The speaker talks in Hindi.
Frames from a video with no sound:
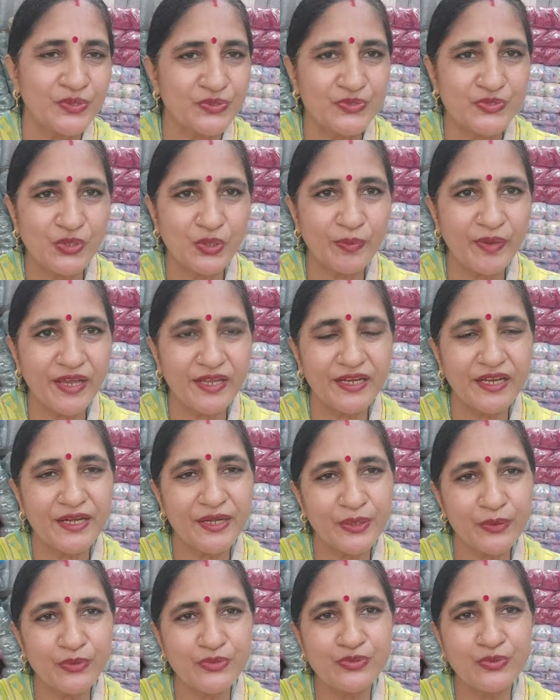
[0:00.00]
जो बहनें
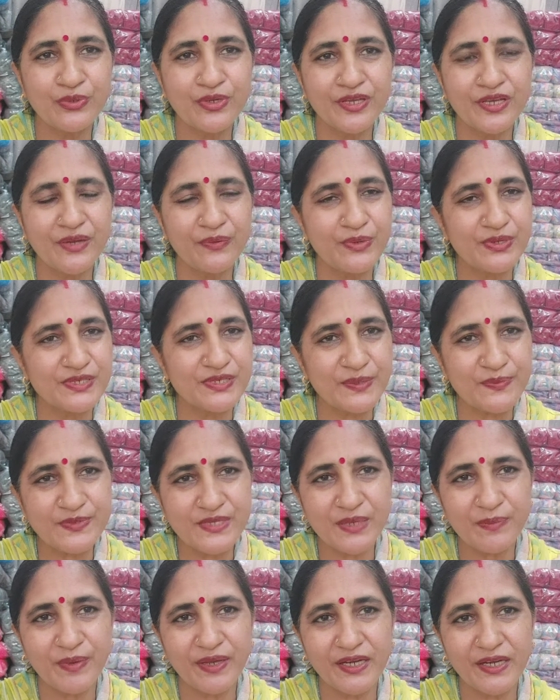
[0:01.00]
न्यू जुड़ी हैं वो
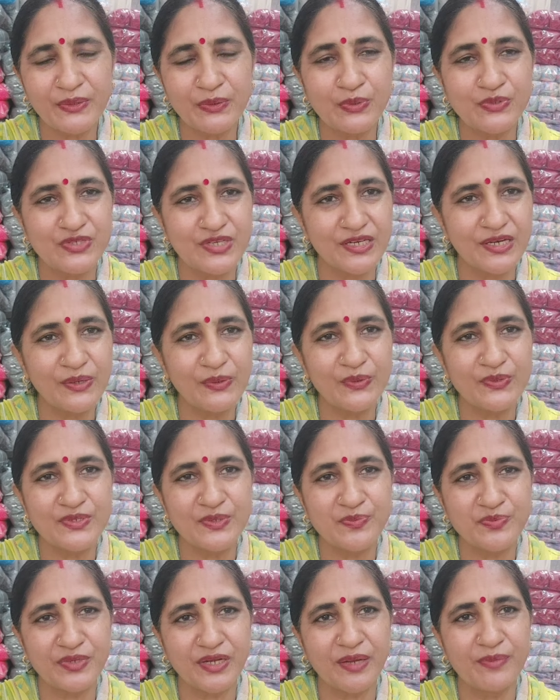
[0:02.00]
सबसे पहले तो चैनल को
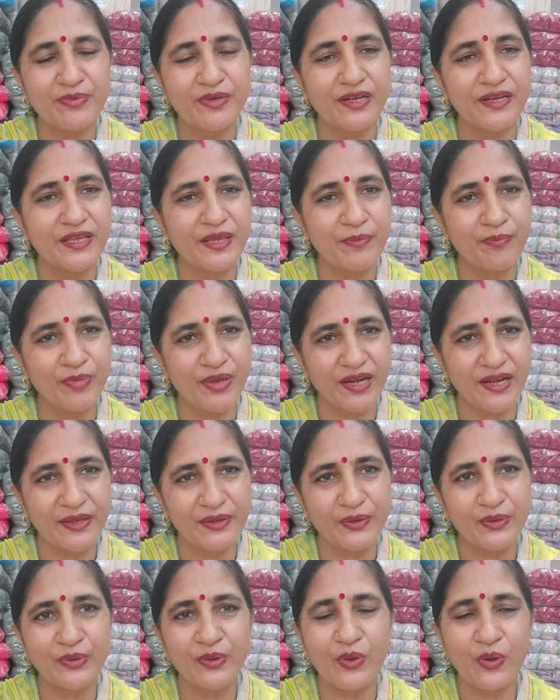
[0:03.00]
सब्सक्राइब करके बेल
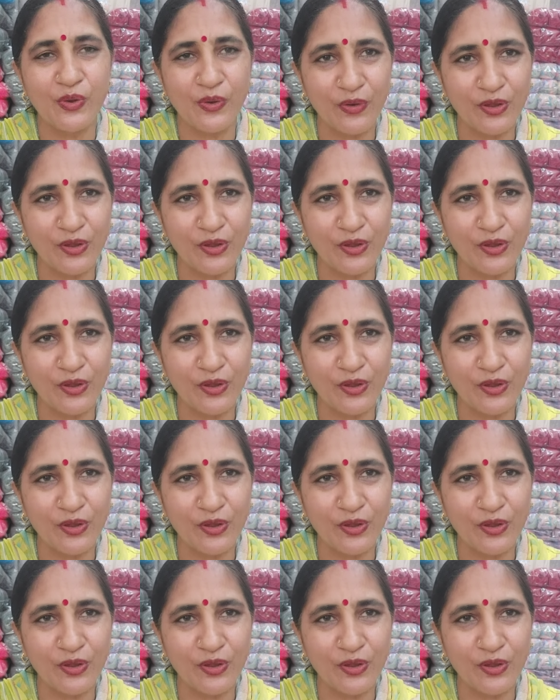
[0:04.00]
आइकन को